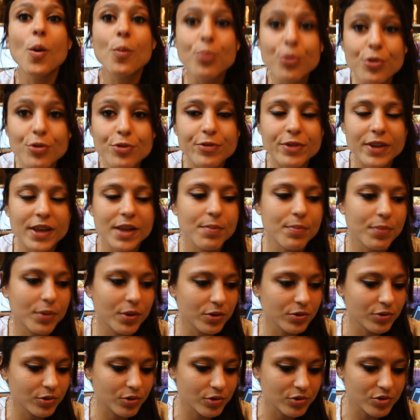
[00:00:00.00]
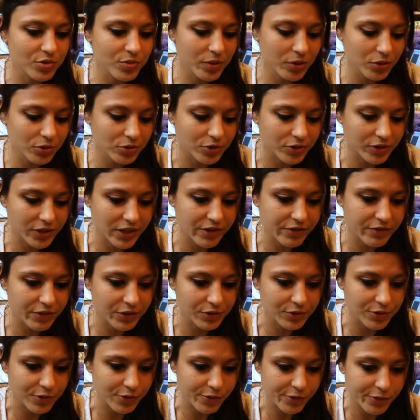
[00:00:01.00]
pouvez prendre le numéro de
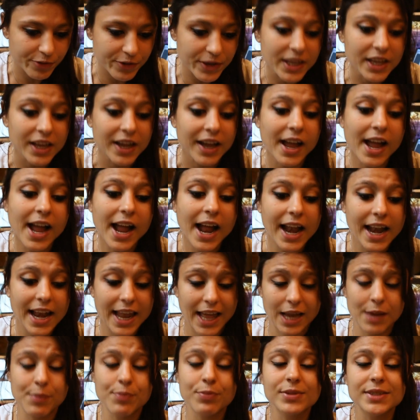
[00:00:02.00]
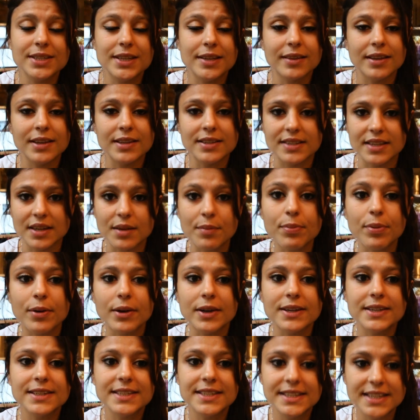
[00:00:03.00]
téléphone d'une fille La réponse est très simple,
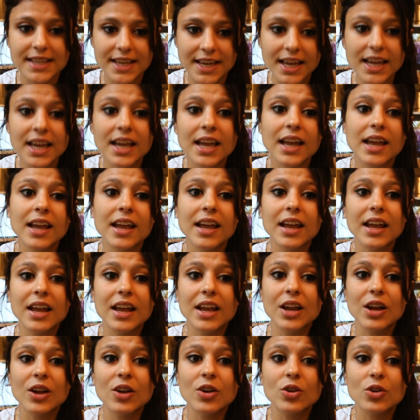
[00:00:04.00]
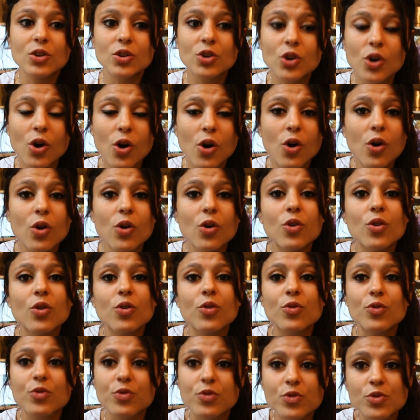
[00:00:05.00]
c'est quand
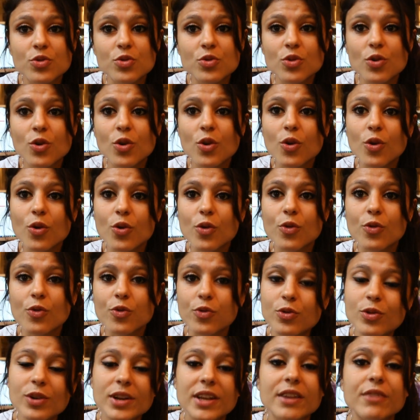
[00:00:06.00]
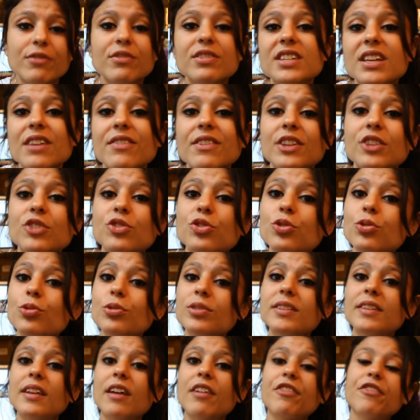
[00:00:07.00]
vous voulez. Vous avez
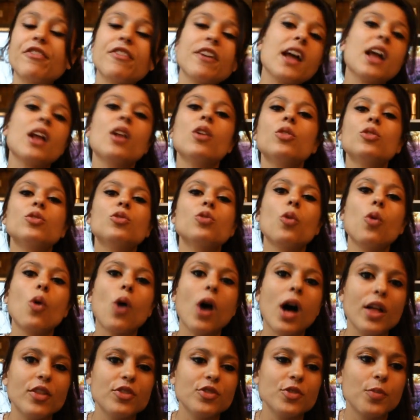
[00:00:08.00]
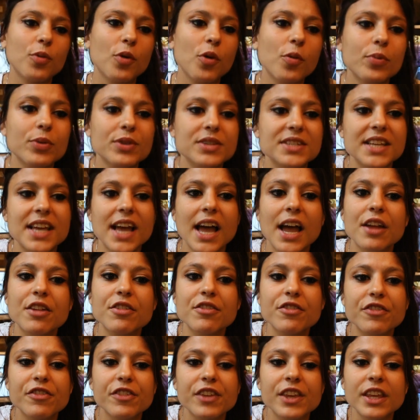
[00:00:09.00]
tout à fait le droit de proposer à
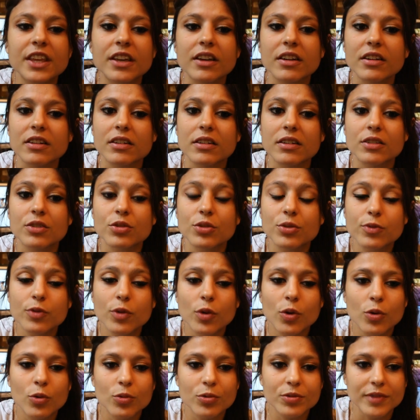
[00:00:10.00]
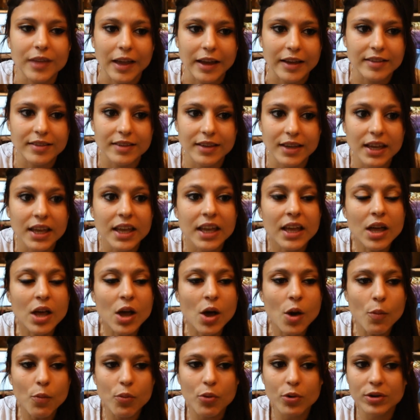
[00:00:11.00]
une fille euh, de vous recontacter
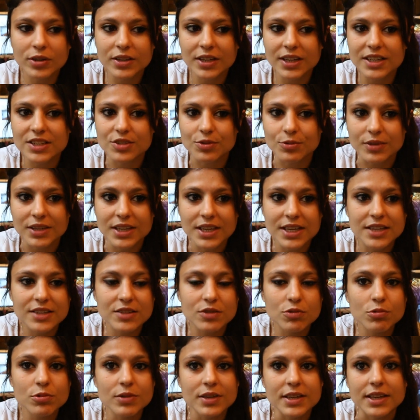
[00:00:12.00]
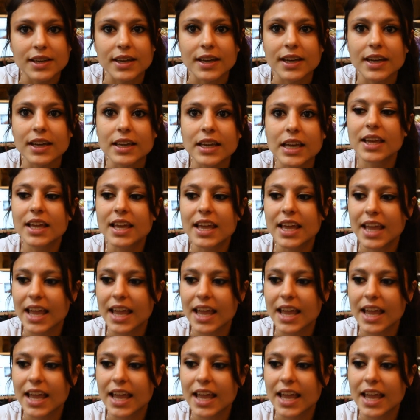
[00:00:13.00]
pour une raison X ou Y.